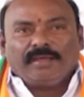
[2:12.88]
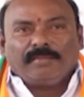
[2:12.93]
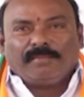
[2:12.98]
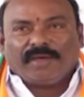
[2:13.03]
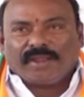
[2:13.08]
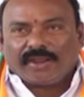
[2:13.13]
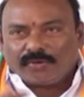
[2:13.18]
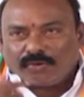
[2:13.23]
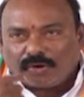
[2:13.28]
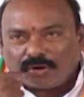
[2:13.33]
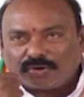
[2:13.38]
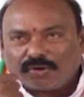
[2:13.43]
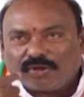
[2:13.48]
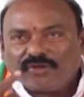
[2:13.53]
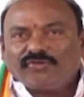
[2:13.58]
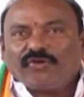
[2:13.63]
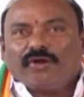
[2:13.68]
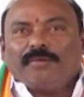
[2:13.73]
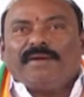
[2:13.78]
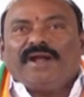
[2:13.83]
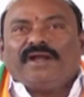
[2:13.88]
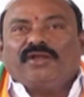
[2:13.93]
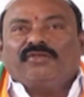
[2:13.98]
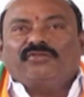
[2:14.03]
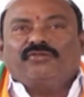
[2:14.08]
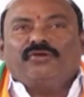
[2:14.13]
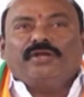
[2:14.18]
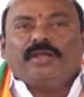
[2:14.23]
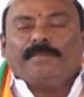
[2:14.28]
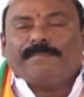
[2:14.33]
మన నోట్లోంచి ఒక మాట
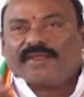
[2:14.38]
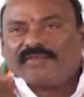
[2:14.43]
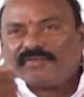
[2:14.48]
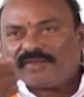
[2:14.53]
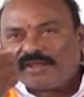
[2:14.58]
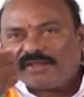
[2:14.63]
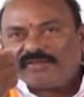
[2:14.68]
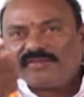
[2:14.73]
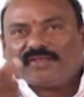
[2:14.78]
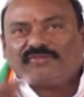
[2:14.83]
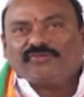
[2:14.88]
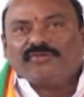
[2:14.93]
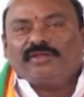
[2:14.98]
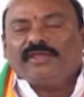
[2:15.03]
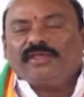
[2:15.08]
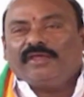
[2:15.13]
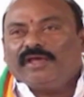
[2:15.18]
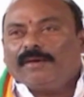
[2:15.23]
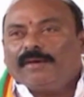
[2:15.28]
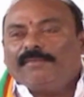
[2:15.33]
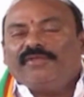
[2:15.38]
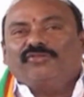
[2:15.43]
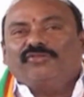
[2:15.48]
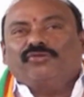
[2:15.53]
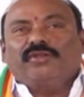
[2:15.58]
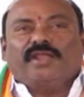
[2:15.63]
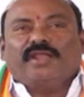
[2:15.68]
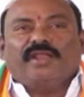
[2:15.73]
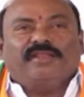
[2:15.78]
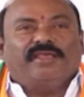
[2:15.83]
వస్తుంటే ప్రజలు ఏం చేస్తారు ఏ
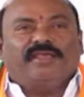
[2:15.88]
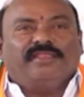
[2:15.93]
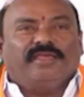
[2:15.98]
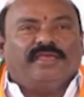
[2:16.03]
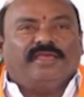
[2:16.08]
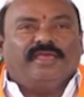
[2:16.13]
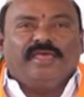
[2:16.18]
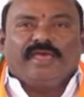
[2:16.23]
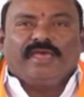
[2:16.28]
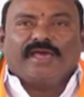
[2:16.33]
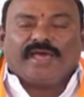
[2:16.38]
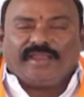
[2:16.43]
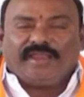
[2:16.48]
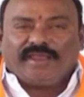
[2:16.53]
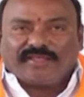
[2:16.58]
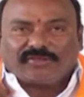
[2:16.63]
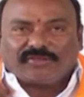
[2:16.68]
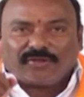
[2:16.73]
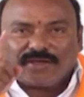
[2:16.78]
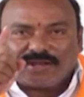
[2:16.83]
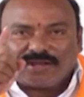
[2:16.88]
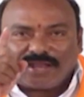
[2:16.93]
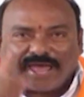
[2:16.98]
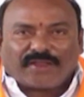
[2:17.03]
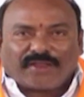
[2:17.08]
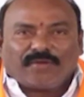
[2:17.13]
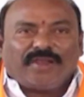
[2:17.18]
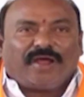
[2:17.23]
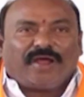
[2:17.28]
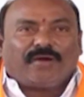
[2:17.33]
గమనిస్తున్నారు అనేది కనీసం
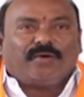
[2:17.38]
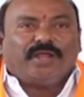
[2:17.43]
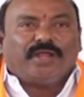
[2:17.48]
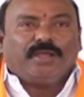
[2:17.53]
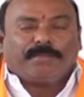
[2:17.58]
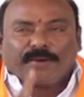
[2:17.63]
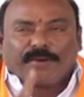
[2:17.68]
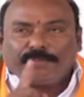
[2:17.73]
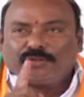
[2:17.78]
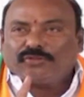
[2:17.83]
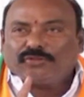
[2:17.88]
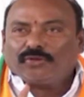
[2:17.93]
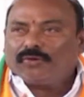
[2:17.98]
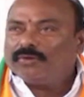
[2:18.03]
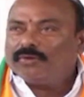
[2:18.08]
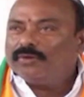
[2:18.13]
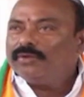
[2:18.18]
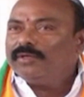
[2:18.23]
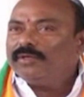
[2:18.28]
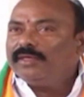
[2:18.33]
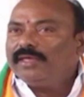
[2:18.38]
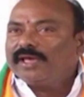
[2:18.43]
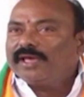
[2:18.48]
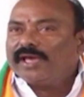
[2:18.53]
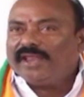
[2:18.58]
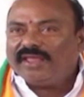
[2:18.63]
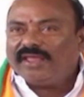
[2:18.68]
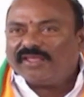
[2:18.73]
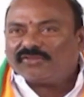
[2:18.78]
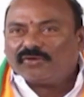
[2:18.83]
జ్ఞానం లేకుండా ఈ ప్రభుత్వం
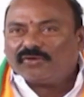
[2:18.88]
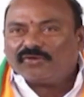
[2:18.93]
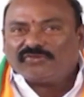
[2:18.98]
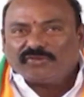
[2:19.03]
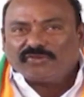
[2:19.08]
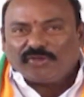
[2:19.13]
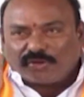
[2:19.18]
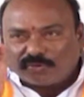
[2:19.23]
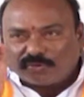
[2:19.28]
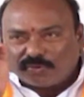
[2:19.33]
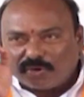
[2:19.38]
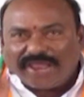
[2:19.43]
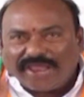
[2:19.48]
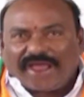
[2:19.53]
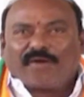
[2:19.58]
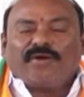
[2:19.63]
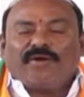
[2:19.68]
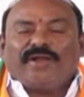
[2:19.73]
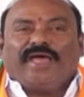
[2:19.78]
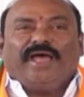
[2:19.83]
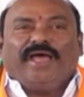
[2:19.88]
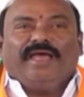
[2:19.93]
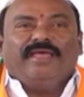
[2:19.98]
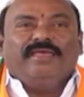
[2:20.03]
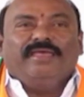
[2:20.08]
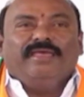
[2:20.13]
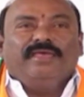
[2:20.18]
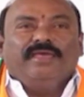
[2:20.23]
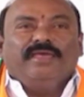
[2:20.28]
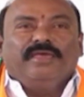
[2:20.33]
కనీసం సిగ్గు లేకుండా
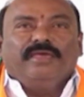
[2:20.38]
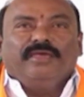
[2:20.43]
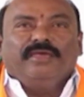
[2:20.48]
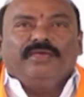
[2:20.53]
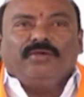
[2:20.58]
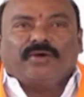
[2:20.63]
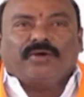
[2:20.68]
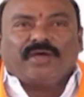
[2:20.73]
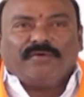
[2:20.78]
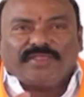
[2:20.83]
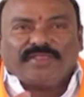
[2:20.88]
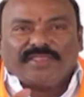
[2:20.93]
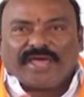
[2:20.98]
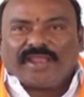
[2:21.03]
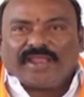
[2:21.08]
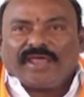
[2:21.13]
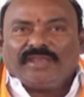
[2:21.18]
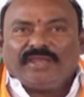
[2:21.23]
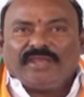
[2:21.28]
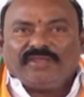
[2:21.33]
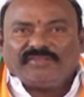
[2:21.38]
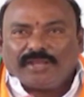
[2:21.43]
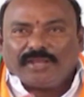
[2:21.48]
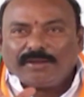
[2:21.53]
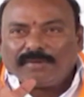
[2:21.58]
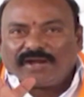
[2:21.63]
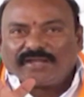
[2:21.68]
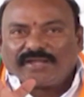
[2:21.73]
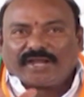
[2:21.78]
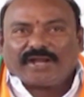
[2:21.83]
ఈ యొక్క విధానాన్ని
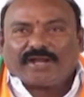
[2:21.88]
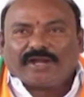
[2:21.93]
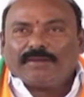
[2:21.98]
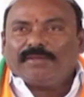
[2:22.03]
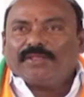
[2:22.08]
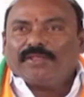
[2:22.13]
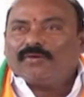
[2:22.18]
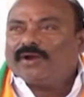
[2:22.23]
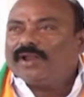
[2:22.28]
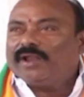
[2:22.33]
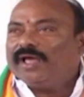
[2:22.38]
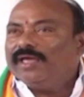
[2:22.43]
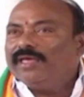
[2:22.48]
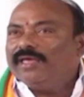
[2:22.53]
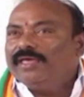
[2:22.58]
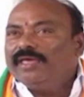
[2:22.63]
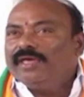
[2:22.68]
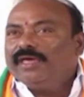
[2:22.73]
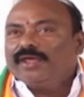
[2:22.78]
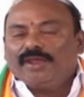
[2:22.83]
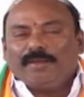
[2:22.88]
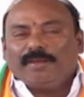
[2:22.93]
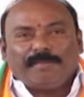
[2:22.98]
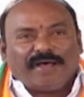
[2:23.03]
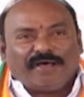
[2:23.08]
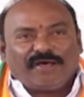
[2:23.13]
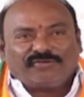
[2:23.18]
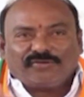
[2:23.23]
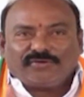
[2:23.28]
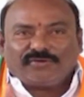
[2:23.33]
సినిమా టికెట్ల మీద కూడా రేపు
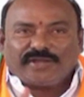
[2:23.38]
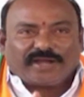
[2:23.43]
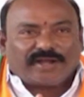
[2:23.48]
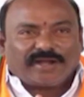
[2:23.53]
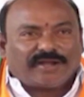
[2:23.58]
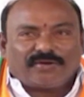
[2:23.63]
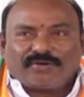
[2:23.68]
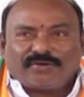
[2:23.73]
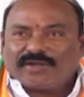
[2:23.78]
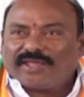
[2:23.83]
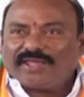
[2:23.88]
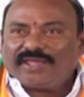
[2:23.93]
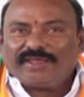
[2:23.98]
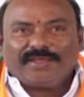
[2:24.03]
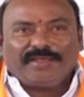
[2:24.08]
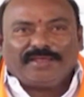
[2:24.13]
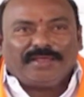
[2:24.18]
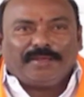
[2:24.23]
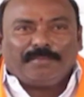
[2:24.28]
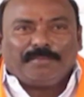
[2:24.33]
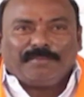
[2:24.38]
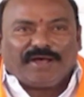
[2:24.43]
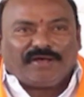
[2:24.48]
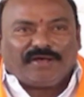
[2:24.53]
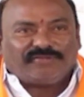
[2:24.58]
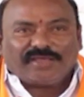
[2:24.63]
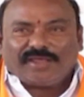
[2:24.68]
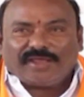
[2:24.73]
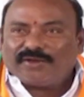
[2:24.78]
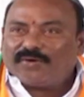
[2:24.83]
మాంసం టికెట్లు ఉంటాయి
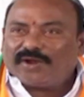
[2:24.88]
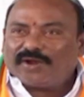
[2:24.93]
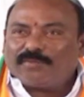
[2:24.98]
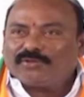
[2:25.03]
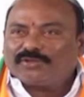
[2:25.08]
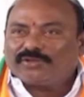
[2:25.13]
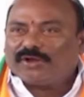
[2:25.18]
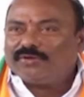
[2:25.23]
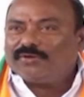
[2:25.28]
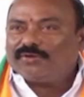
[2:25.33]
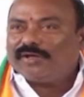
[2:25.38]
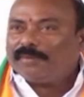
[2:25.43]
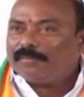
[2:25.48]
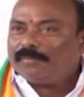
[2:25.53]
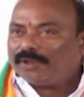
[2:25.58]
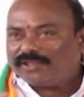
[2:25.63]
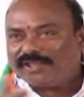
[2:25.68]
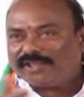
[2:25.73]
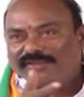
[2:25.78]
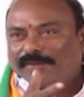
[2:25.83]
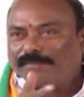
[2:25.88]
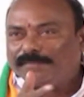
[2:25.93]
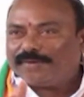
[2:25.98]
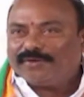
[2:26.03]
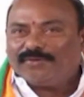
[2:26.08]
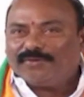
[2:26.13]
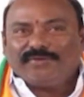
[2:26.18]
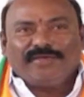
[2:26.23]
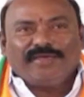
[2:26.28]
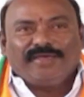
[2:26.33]
మాంసాన్ని కూడా అమ్ముతాడు మొన్నే
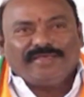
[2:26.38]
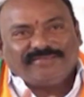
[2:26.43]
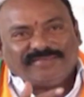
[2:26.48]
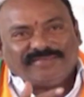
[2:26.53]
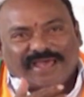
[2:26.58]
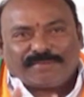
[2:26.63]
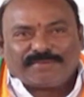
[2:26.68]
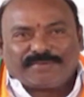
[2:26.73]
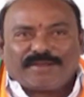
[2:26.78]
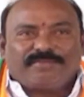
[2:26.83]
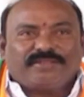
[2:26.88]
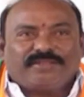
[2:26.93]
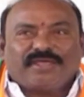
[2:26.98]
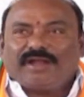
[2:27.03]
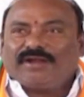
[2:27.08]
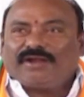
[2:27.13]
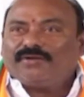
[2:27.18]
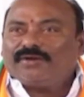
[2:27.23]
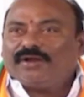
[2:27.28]
చెప్పాడు చేపలు అమ్ముతా